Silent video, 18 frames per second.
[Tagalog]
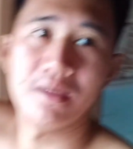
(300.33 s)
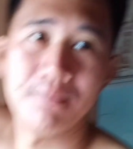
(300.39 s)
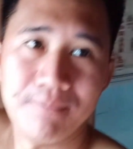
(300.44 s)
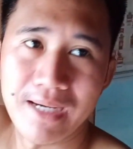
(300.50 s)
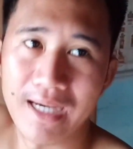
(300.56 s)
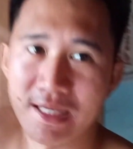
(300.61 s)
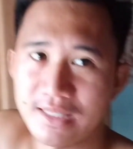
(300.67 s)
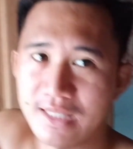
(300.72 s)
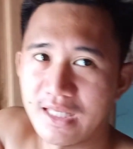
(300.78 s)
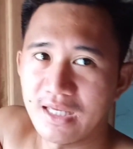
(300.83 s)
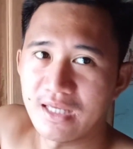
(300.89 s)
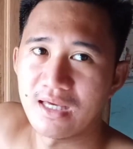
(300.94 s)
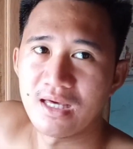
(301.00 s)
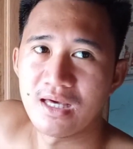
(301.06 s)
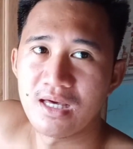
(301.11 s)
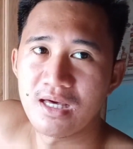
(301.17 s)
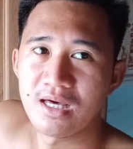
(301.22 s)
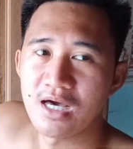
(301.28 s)
kalapate.
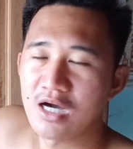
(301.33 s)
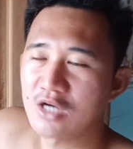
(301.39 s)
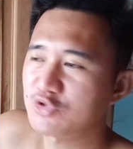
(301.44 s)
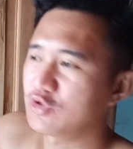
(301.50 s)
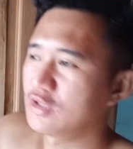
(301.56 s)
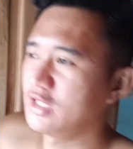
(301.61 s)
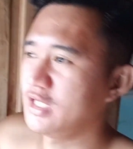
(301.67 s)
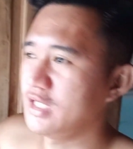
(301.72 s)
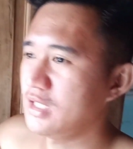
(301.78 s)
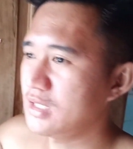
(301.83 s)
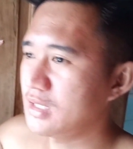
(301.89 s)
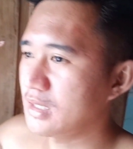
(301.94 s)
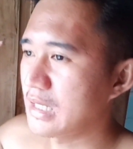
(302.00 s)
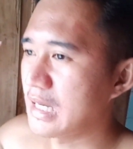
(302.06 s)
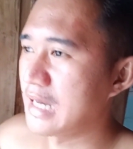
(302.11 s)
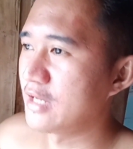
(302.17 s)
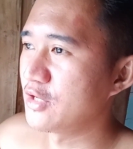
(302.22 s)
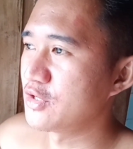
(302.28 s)
Actually,
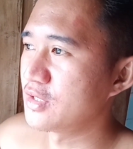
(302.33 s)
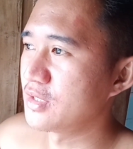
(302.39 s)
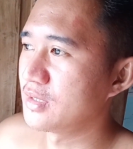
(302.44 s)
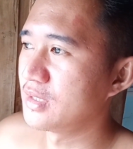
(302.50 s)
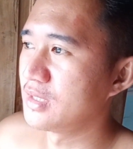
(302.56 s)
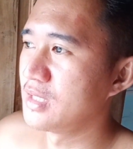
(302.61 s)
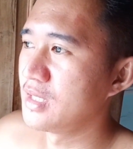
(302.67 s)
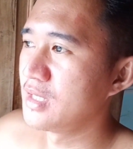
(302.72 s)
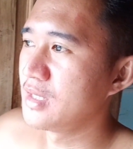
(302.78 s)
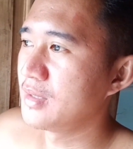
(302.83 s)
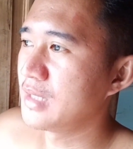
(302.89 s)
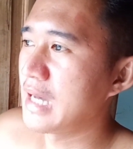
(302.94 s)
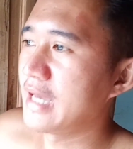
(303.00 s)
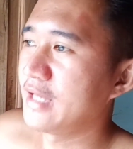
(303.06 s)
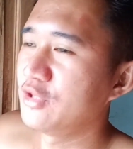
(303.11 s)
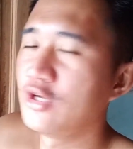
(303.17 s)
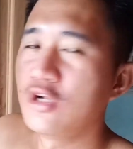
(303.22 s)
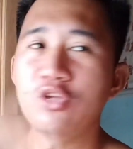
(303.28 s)
ano,
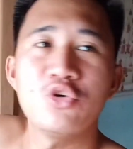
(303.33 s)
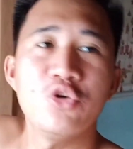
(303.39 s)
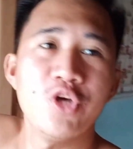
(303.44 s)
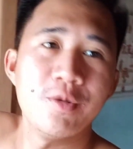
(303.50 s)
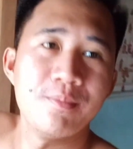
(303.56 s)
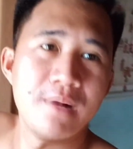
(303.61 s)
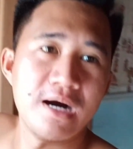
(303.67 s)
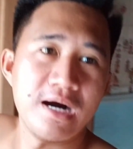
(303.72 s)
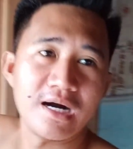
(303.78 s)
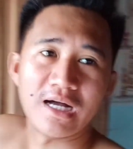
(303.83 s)
idol ko yung